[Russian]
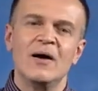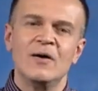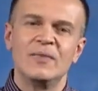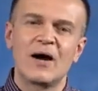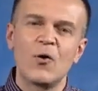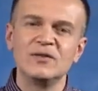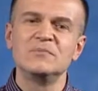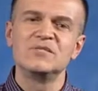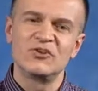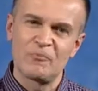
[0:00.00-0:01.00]

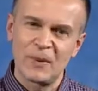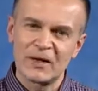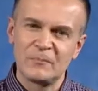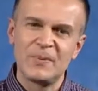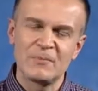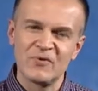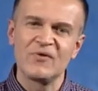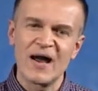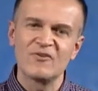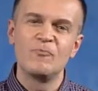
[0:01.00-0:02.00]
находимся, в,
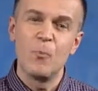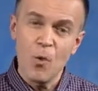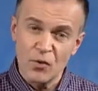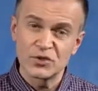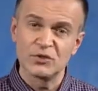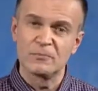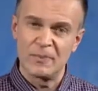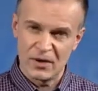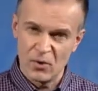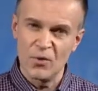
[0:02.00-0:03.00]
пребывая в Божьем
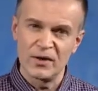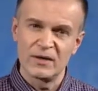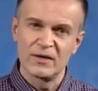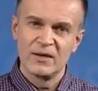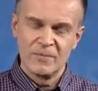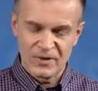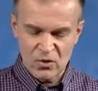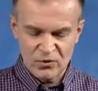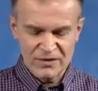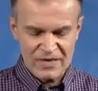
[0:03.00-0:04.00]
покое –
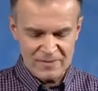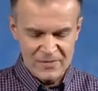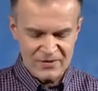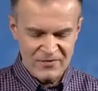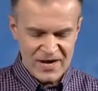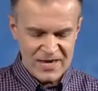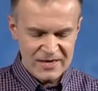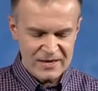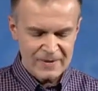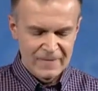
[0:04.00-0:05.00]
приходит
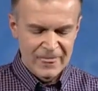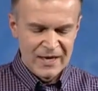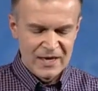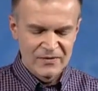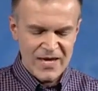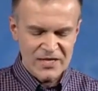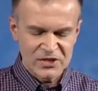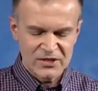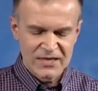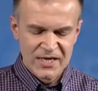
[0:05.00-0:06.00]
обновление
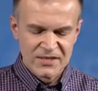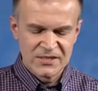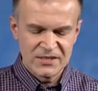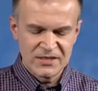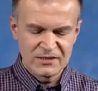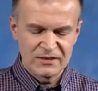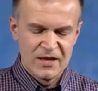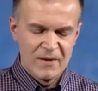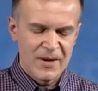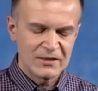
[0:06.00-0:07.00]
наших сил.
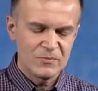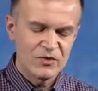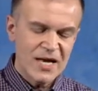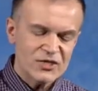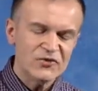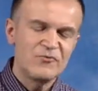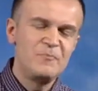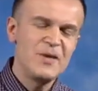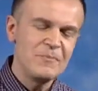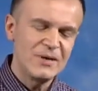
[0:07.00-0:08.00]
Поэтому даже в
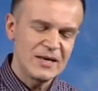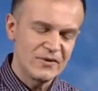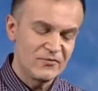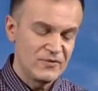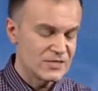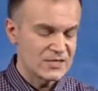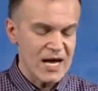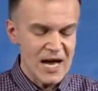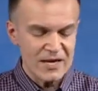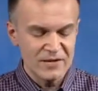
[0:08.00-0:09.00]
Библии, в
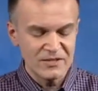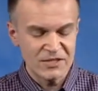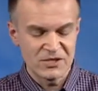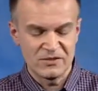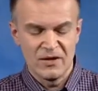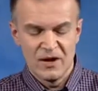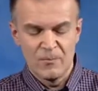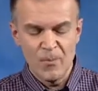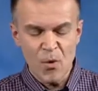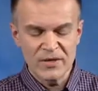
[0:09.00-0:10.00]
Исаии, здесь
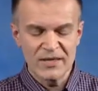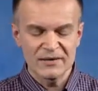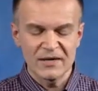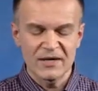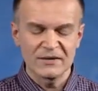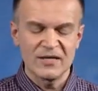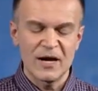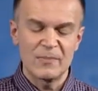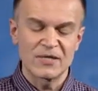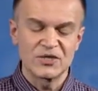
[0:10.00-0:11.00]
Бог неоднократно
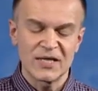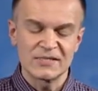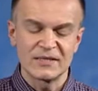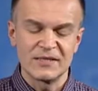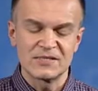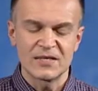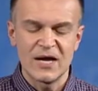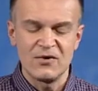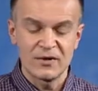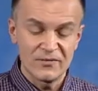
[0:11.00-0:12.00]
обращался к
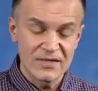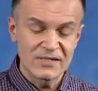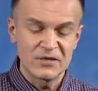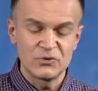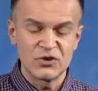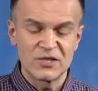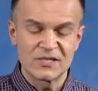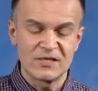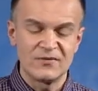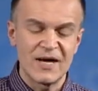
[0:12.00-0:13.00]
Израилю, говорил следующие
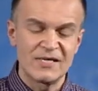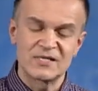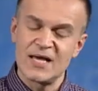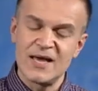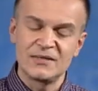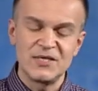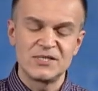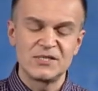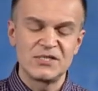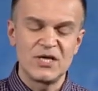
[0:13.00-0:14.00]
слова. Исаия
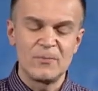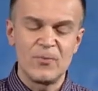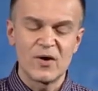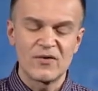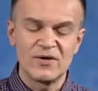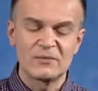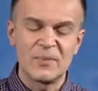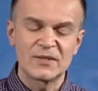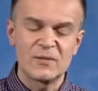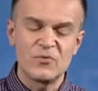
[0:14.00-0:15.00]
37, Бог говорит,
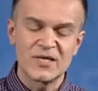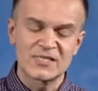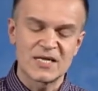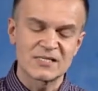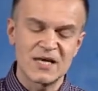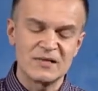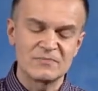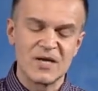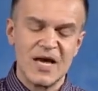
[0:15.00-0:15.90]
«Потому я сказал им,